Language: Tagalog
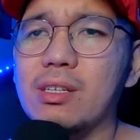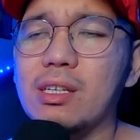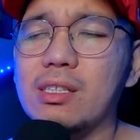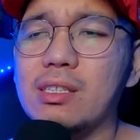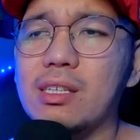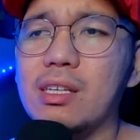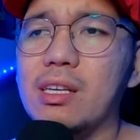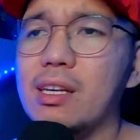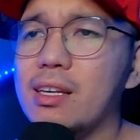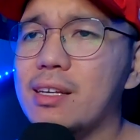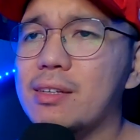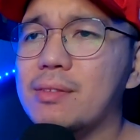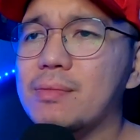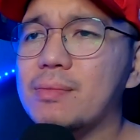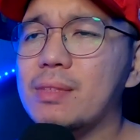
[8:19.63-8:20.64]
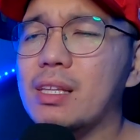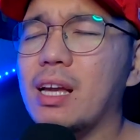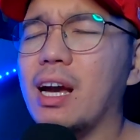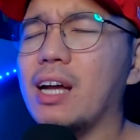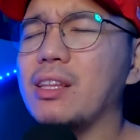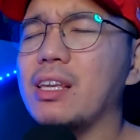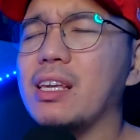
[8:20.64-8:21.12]
No? Kasi,
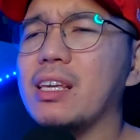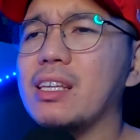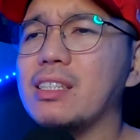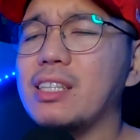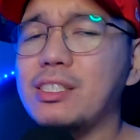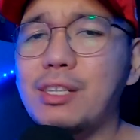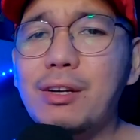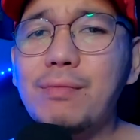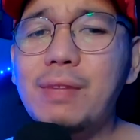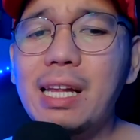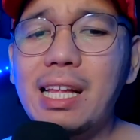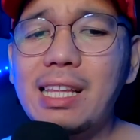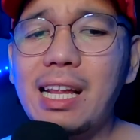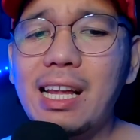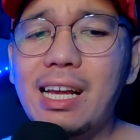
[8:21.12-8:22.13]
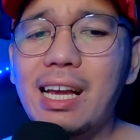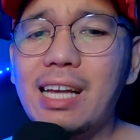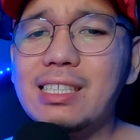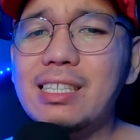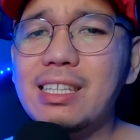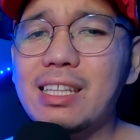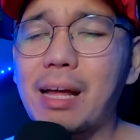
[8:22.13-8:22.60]
ano eh, deserve nila talaga.
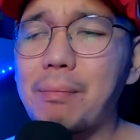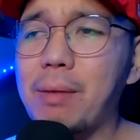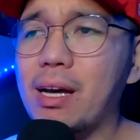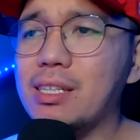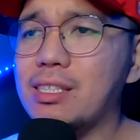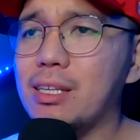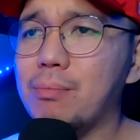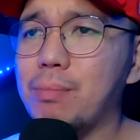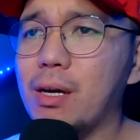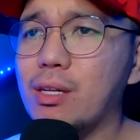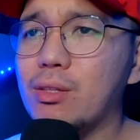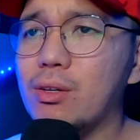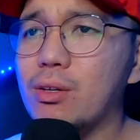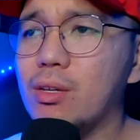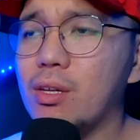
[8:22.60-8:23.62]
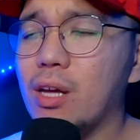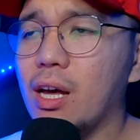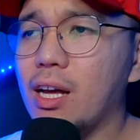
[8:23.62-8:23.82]
Kasi eh, napakasipag, no?